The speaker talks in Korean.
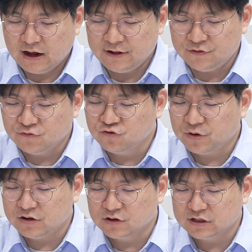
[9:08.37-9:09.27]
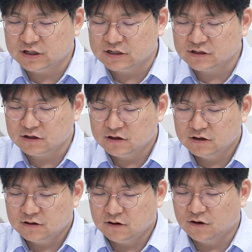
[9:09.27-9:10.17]
한동훈 후보가 여기에 대해서
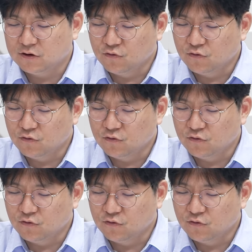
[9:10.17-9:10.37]
어,